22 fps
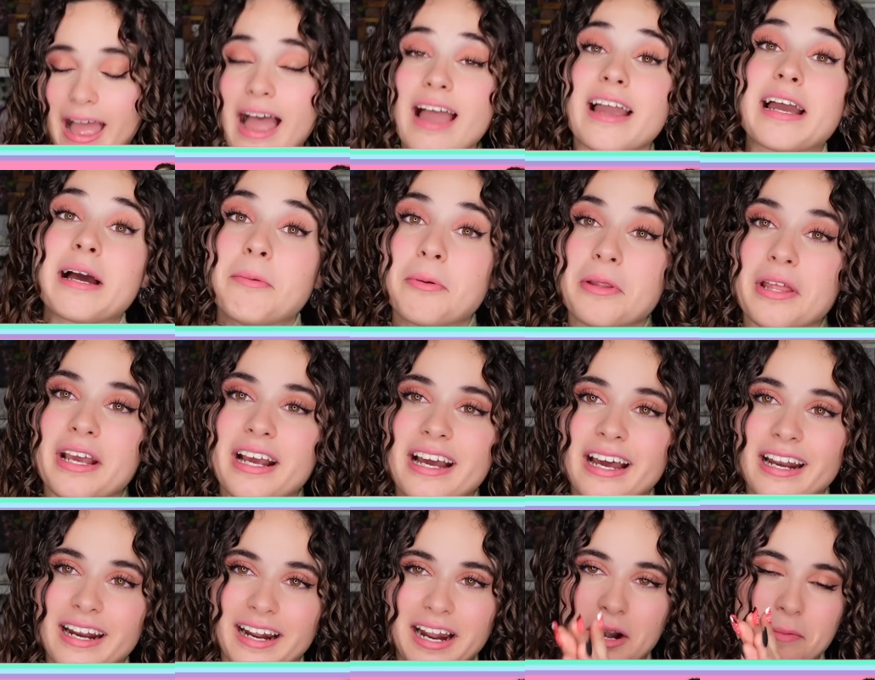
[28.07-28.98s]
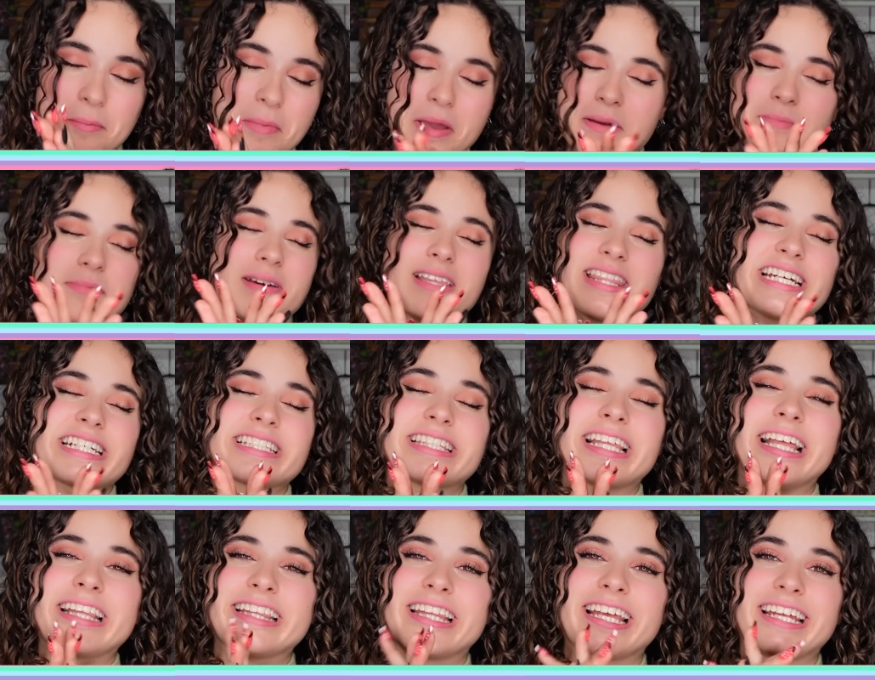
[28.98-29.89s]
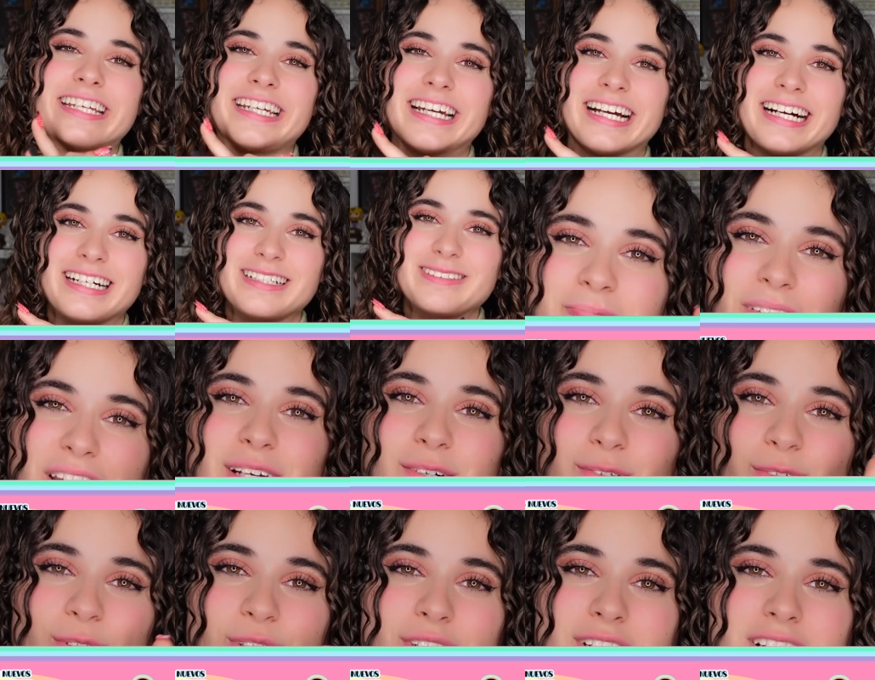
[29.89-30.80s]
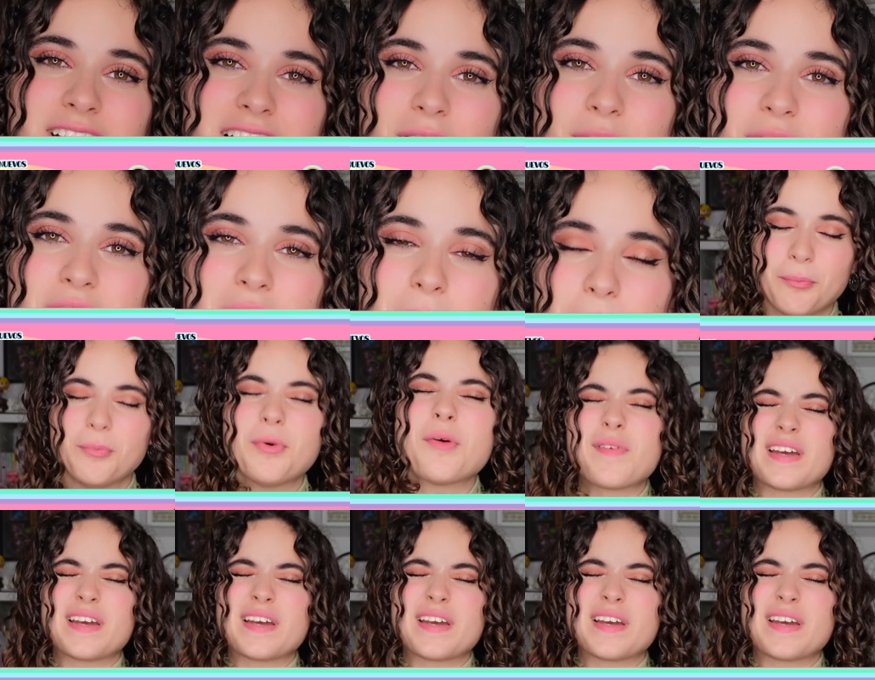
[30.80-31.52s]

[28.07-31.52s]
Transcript: Acabo de cargarme media estantería. Very good, Claudia. Muy